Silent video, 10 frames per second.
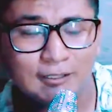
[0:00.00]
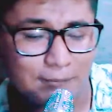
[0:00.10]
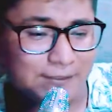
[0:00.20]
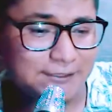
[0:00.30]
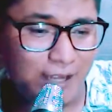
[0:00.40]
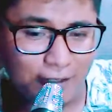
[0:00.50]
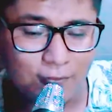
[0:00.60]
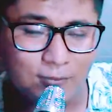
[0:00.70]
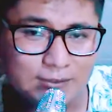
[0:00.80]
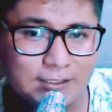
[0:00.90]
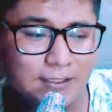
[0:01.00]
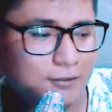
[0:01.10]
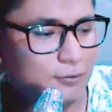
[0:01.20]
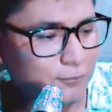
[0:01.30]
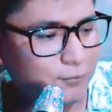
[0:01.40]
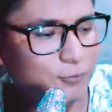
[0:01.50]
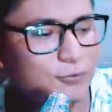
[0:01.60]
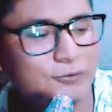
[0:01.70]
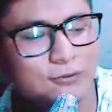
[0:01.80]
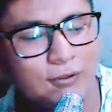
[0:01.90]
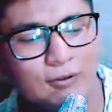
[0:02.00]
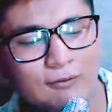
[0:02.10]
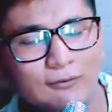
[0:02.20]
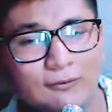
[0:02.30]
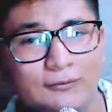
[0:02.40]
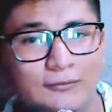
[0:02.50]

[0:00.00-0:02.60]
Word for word: te pasa algo, no vas a tener ni un puto solo.